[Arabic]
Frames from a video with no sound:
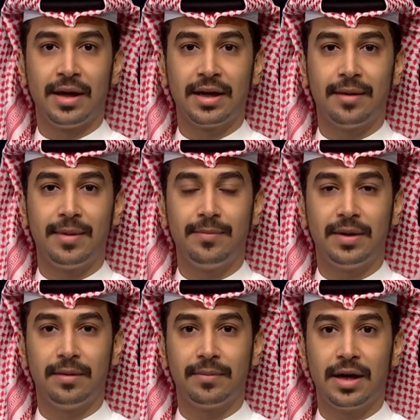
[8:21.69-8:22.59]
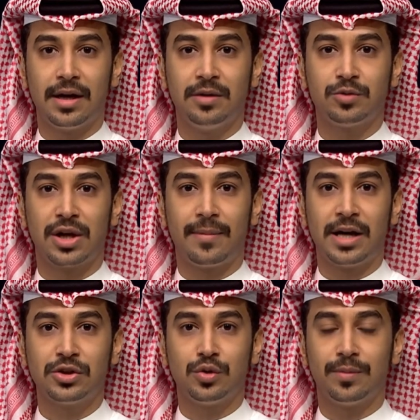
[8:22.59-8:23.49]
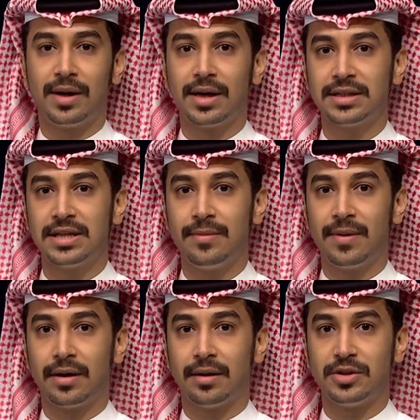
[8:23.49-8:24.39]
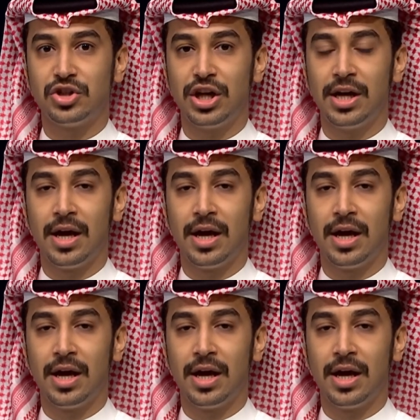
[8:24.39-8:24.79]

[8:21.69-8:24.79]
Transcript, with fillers: كما بالإمكان متابعة باقة البرامج